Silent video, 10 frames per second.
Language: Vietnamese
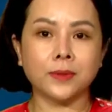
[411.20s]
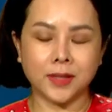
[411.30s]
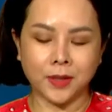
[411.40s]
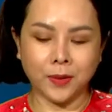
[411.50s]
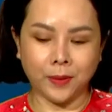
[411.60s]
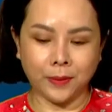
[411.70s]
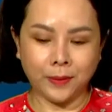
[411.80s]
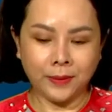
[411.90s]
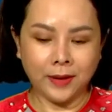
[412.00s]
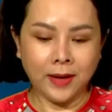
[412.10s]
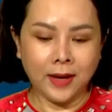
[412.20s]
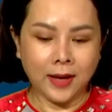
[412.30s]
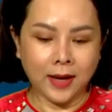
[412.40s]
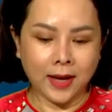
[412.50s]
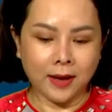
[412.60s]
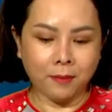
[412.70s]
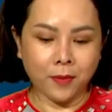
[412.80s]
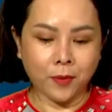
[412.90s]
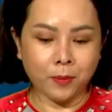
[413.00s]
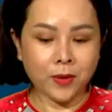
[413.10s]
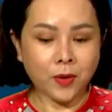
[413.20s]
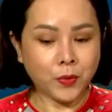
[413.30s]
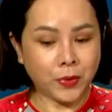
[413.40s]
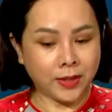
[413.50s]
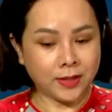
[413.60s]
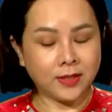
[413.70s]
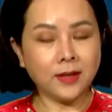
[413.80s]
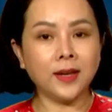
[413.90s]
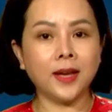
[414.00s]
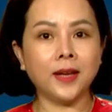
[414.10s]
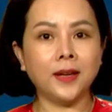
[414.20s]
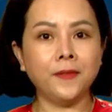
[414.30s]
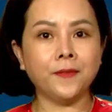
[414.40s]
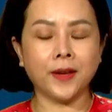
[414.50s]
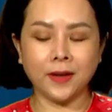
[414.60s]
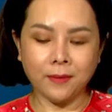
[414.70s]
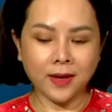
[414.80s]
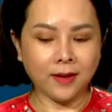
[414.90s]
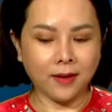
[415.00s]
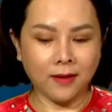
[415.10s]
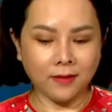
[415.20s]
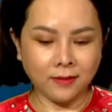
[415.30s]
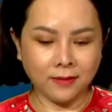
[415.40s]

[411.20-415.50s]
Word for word: xây tổ là một câu chuyện rất hay phải không các con?